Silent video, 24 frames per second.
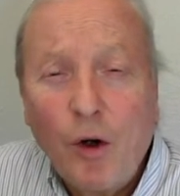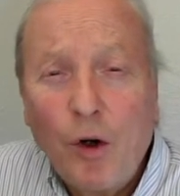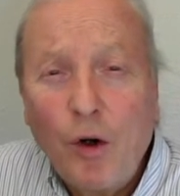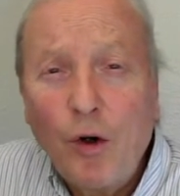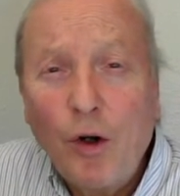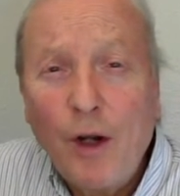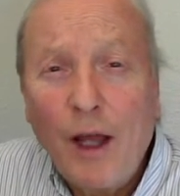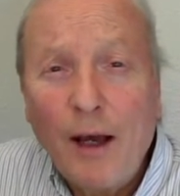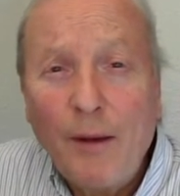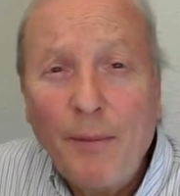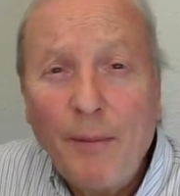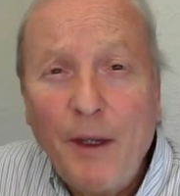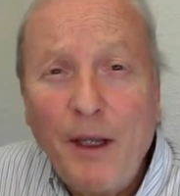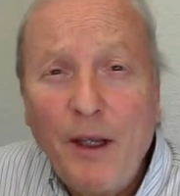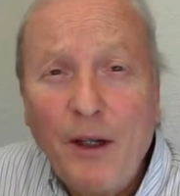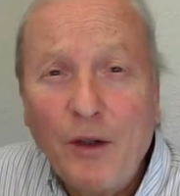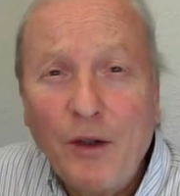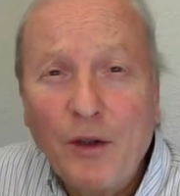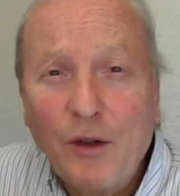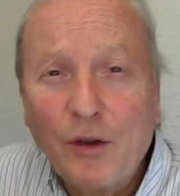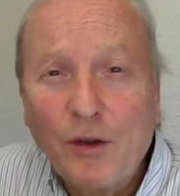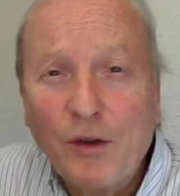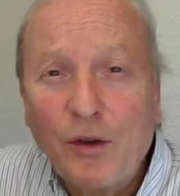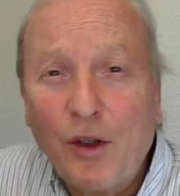Hola
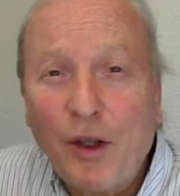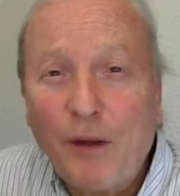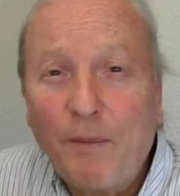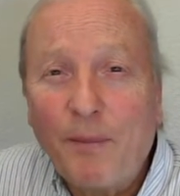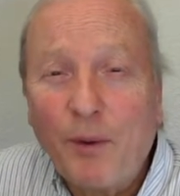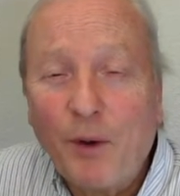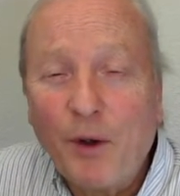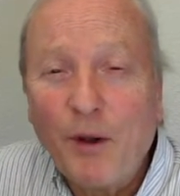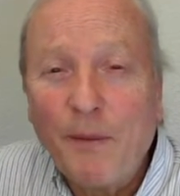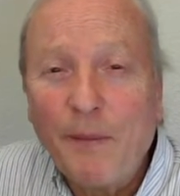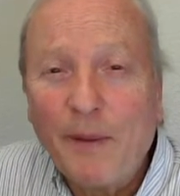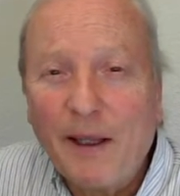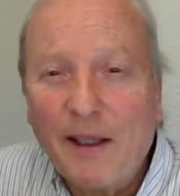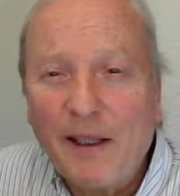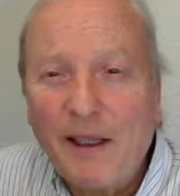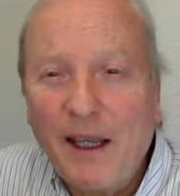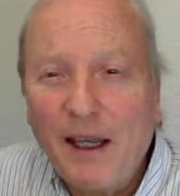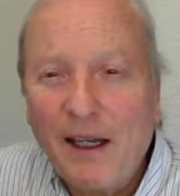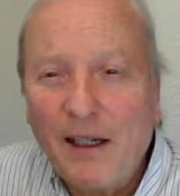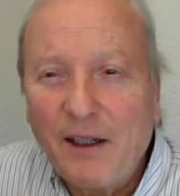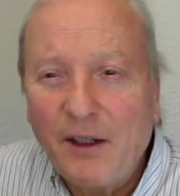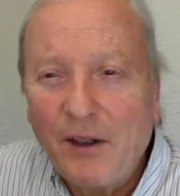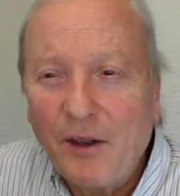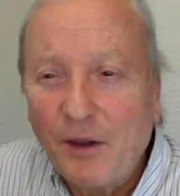amigos de Poema
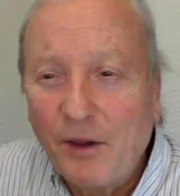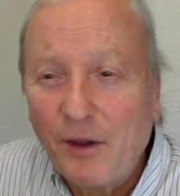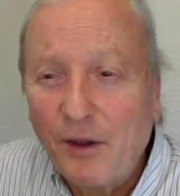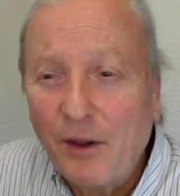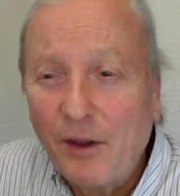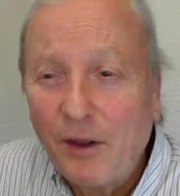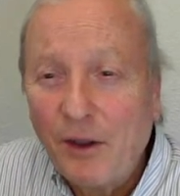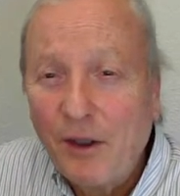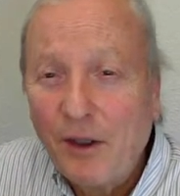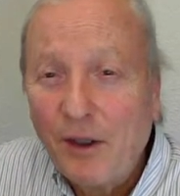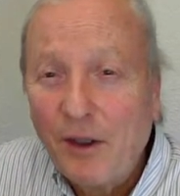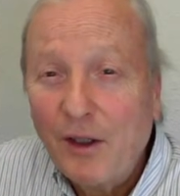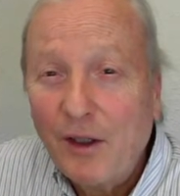Diario,